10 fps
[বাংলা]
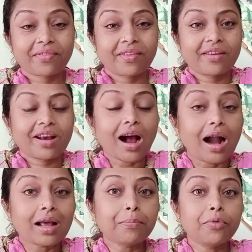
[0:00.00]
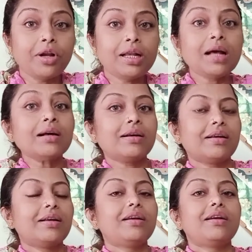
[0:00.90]
খারাপ বললে না
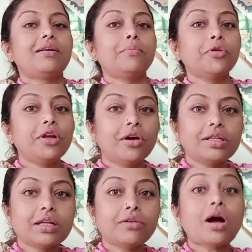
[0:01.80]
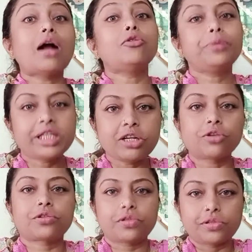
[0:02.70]
মনে হয় যেন আরও বেশি
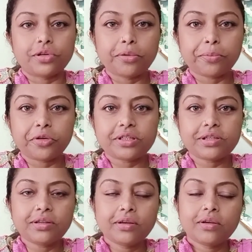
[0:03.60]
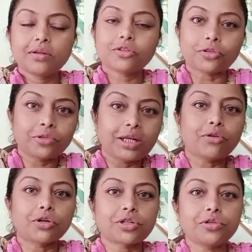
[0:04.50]
অসুস্থ হয়ে পড়েছি যতটাই
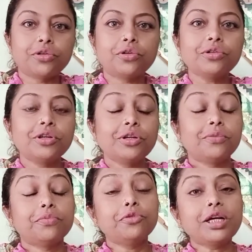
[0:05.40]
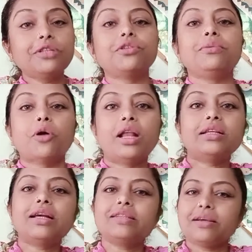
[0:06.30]
কষ্ট হোক মুখে যদি বলা
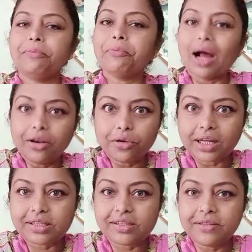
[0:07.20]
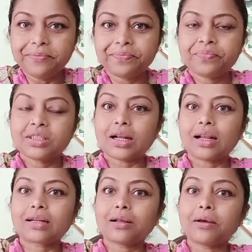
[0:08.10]
যায় যে আমি ভালো আছি তার
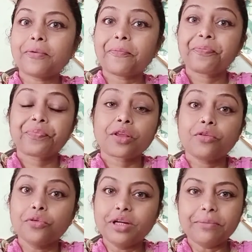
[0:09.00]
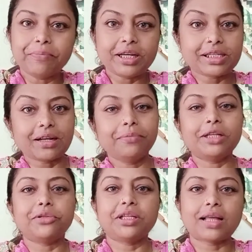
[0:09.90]
একটা গুড ইম্প্রেশন
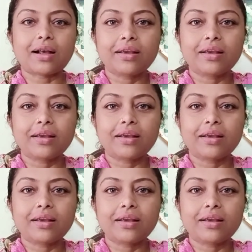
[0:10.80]
ভেতরে থাকে